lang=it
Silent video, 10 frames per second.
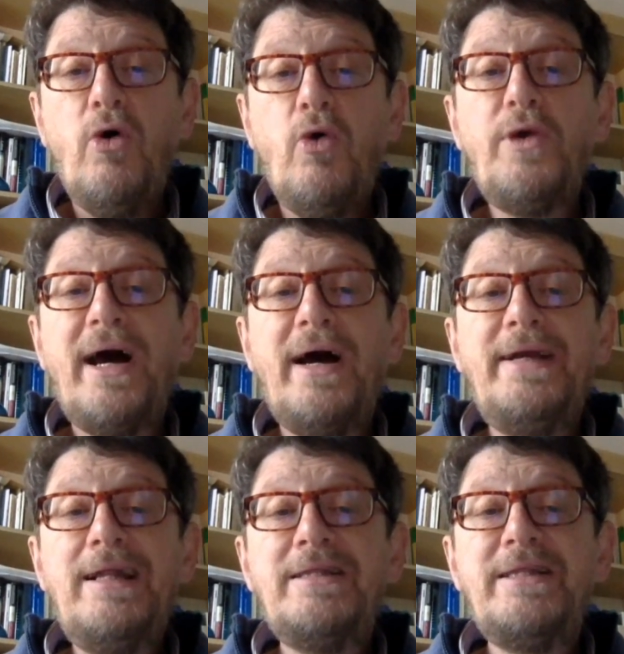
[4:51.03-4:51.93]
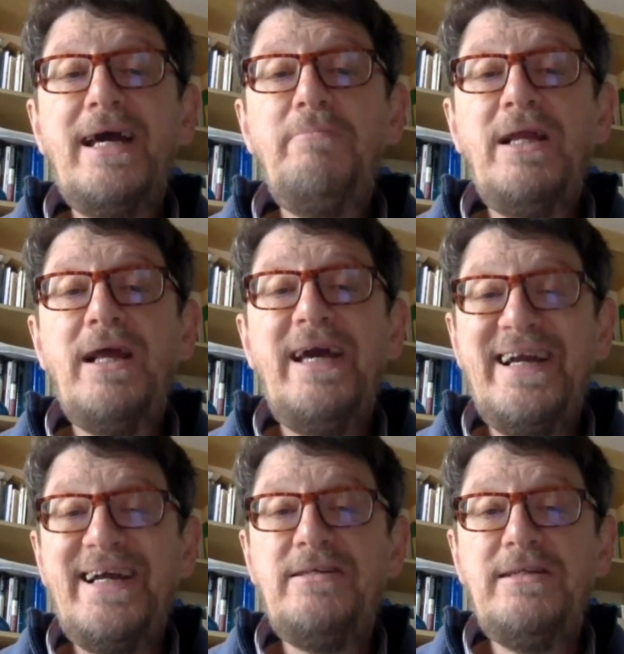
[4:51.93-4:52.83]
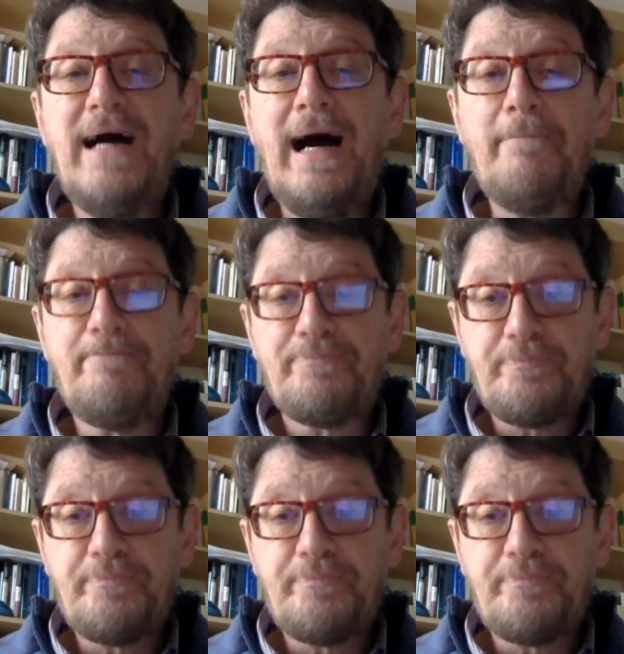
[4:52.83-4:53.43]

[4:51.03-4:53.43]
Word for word: Ora il termine eredità